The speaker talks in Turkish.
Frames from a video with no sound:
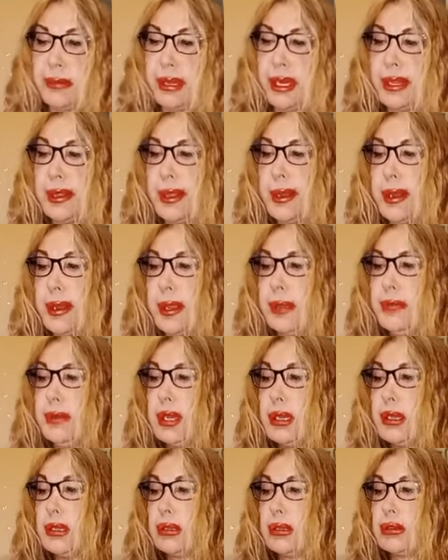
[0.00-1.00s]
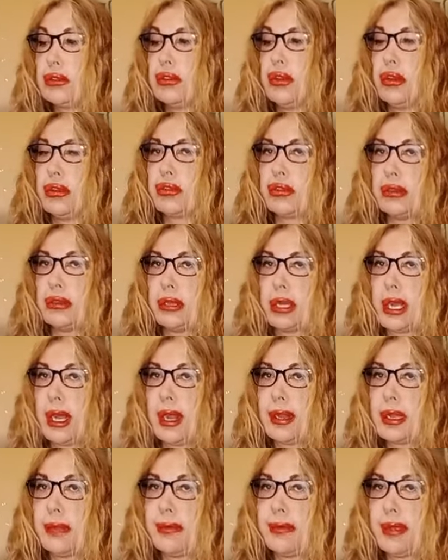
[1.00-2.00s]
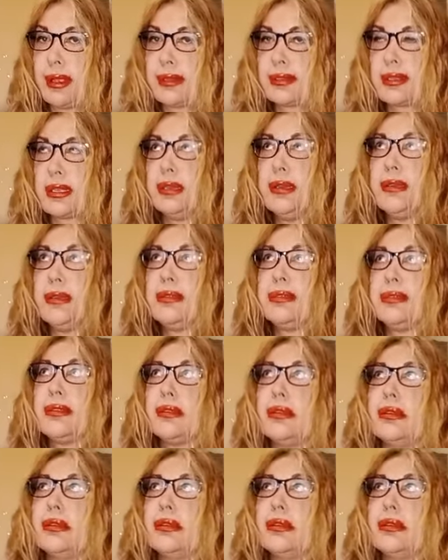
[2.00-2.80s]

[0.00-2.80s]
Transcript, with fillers: ederim Dört gün kalkamaz kız.